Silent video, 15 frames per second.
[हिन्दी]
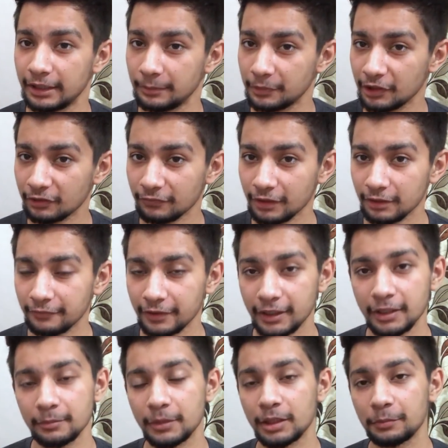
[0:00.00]
ए वाला
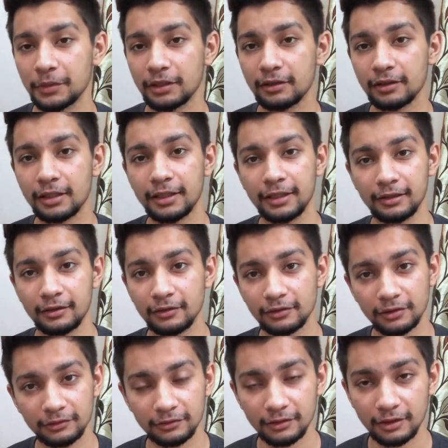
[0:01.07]
वेरिएंट मैंने पिक करा है एक लाख
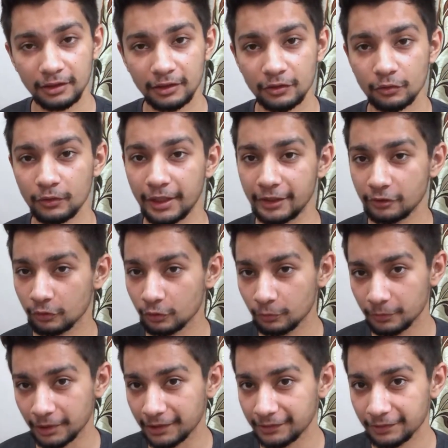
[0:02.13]
दस हज़ार का जो एक शोरूम
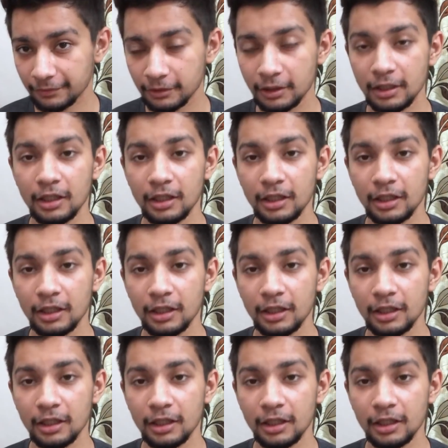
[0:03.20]
प्राइस है